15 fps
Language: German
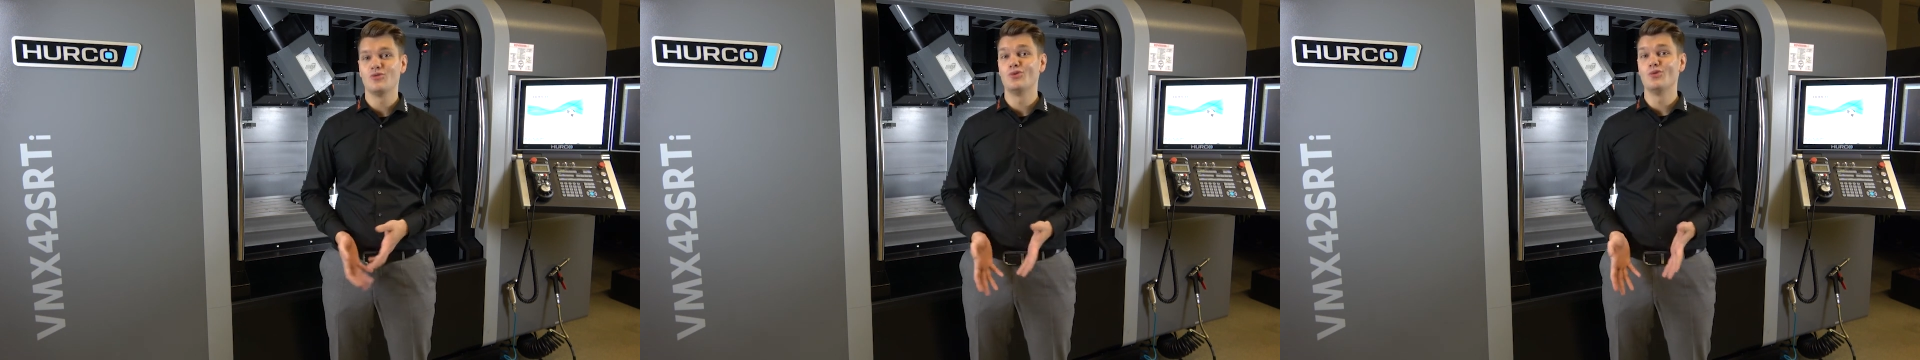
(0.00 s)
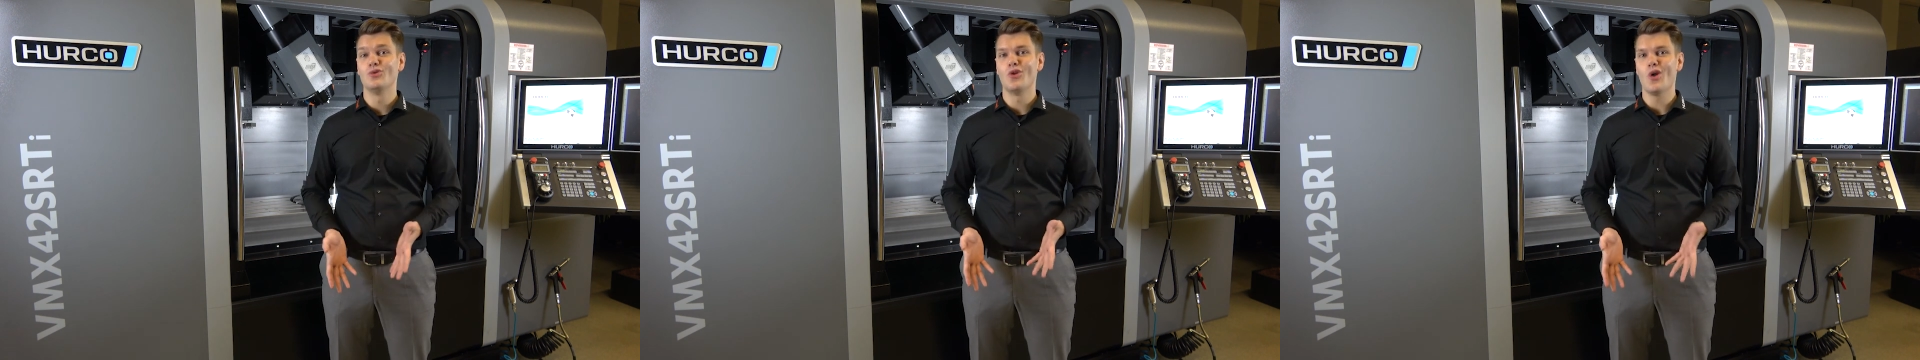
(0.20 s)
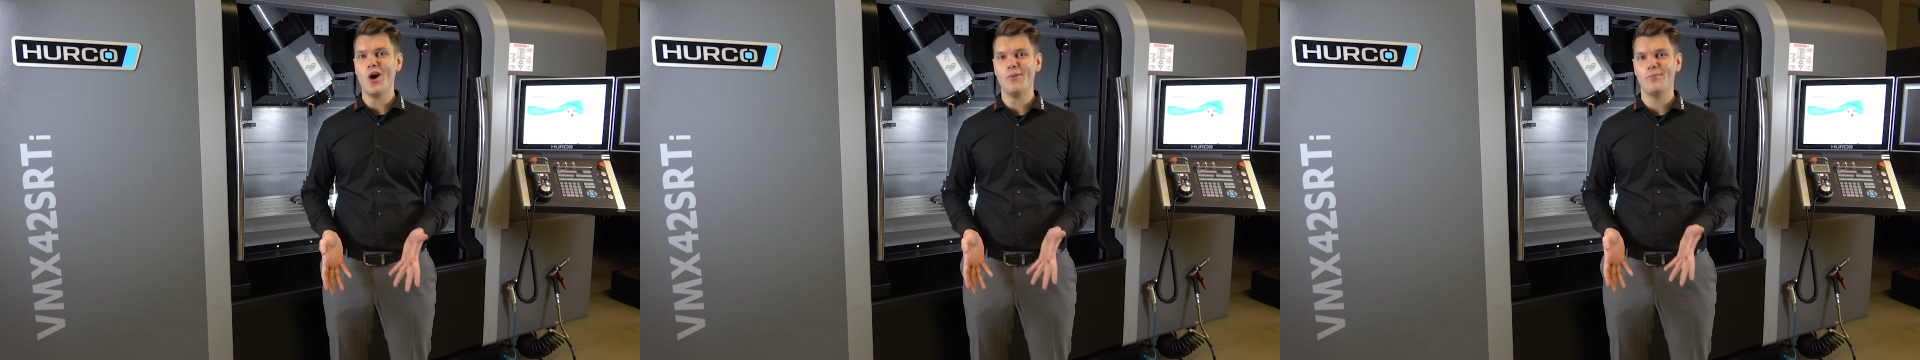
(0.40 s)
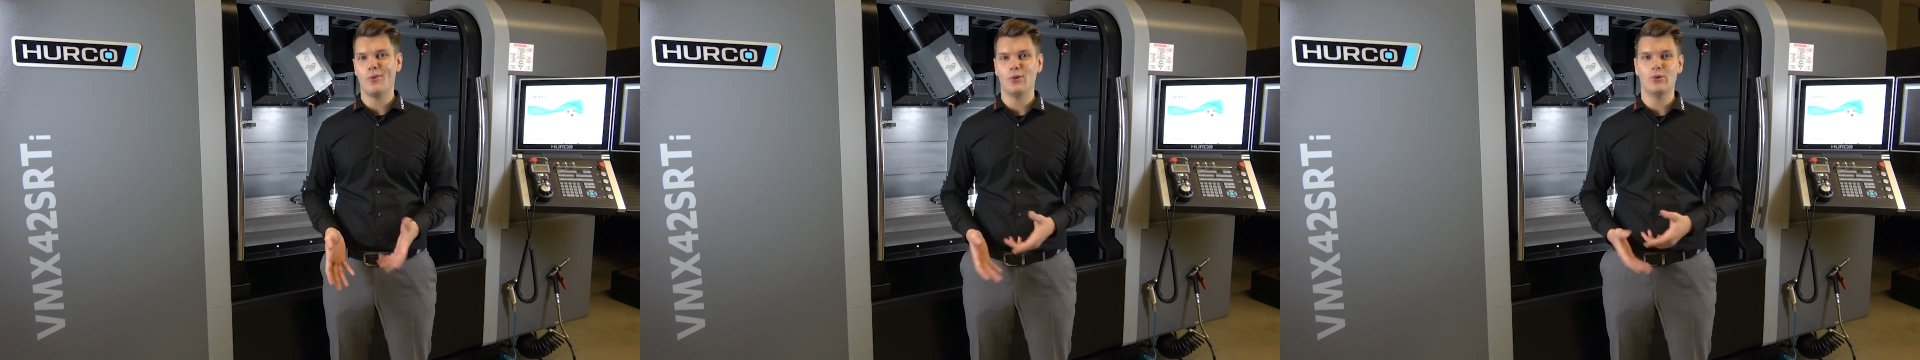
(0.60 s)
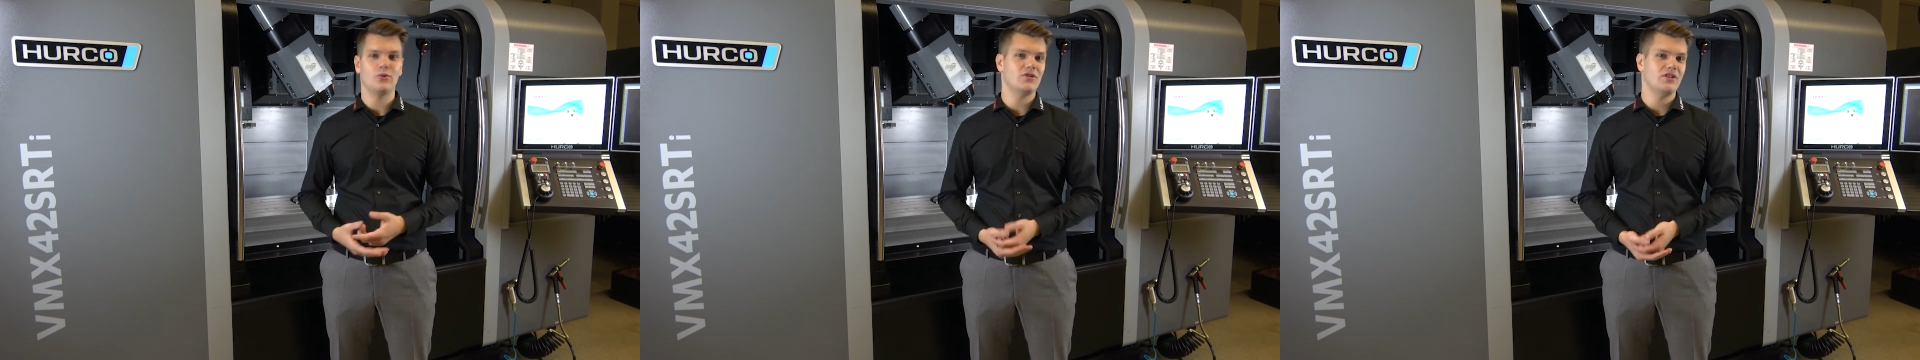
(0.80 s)
nun noch
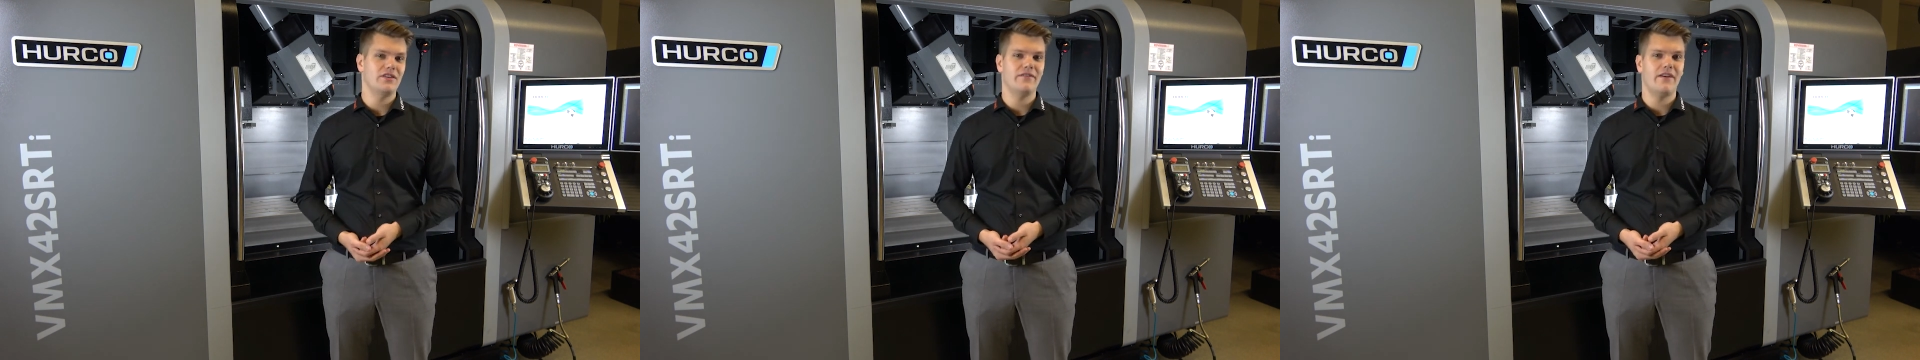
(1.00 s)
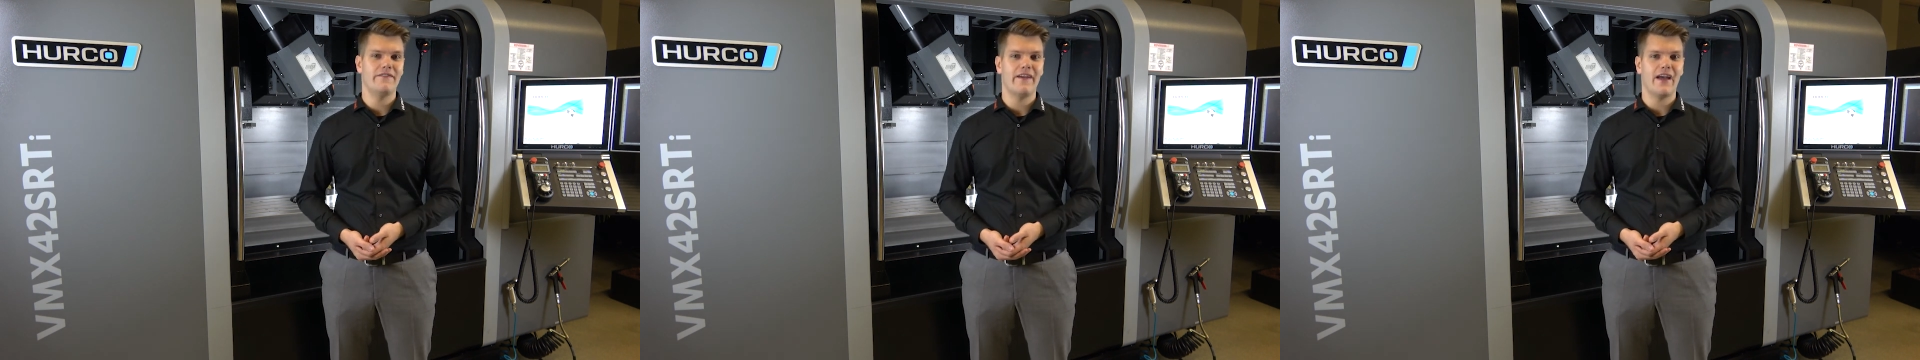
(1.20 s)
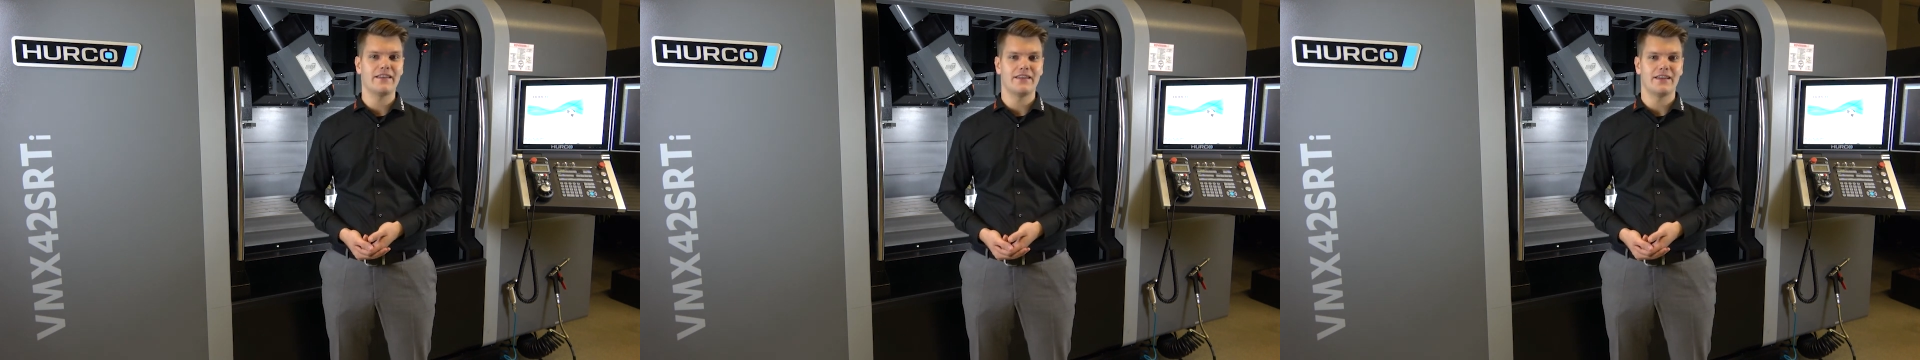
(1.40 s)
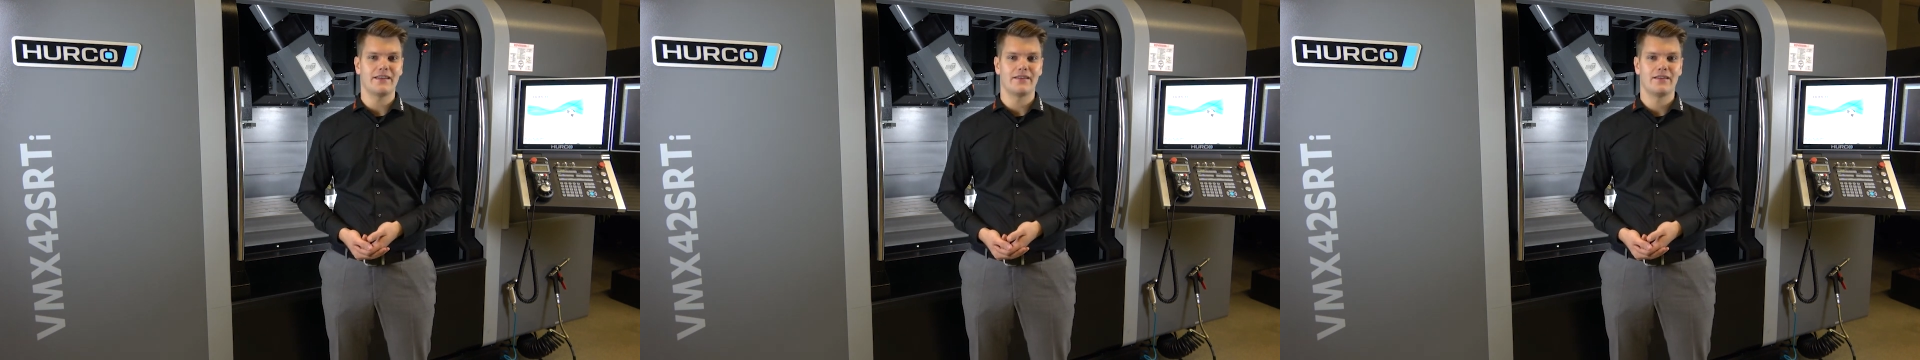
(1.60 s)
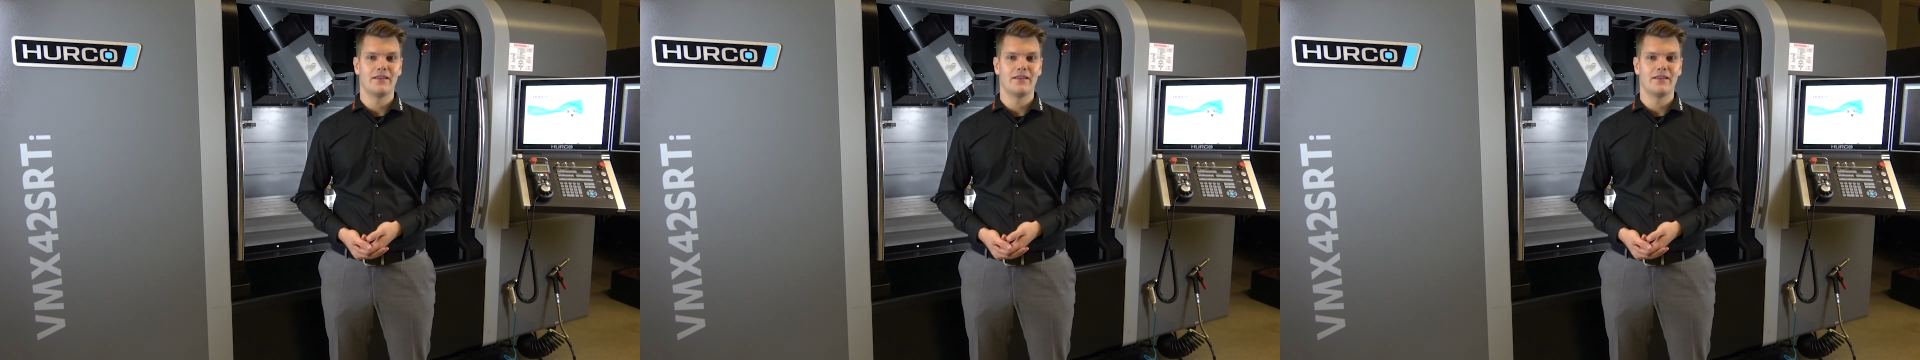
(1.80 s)
produktiver fertigen.